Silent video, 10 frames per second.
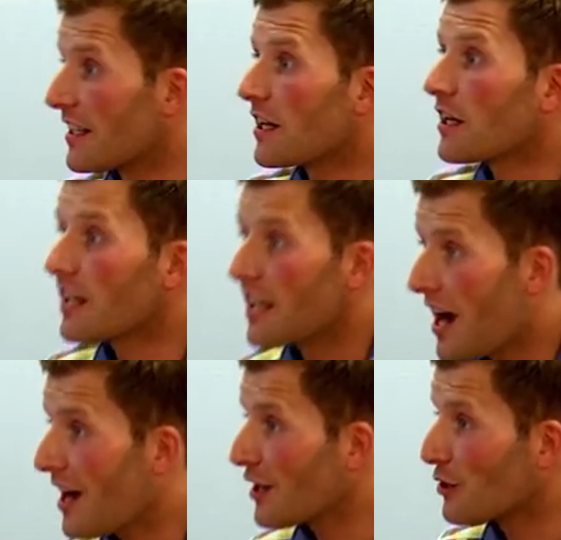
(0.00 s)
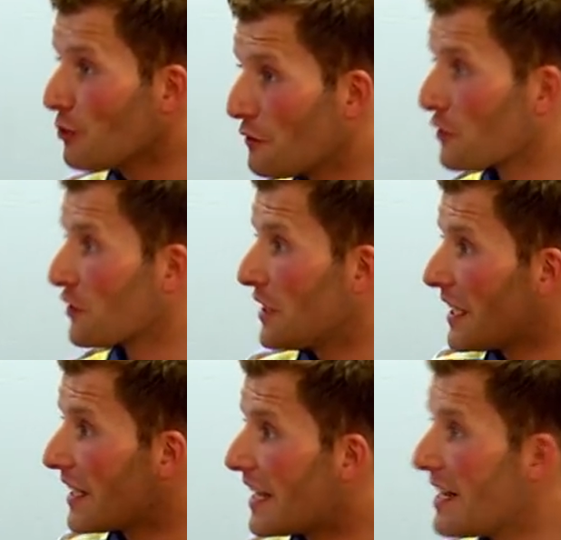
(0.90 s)
eine klare, gut
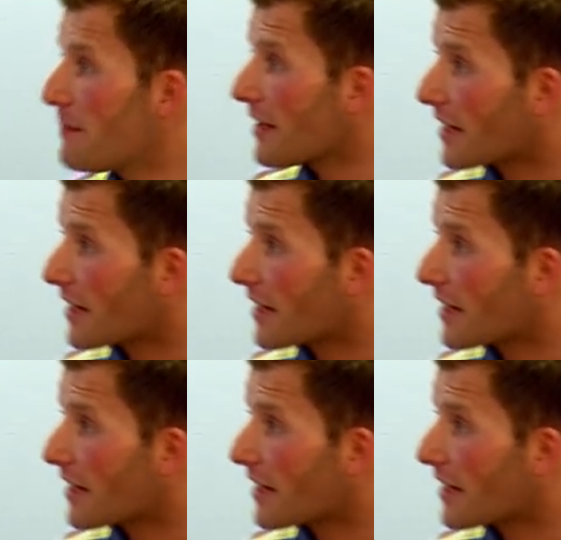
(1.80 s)
funktionierende Leber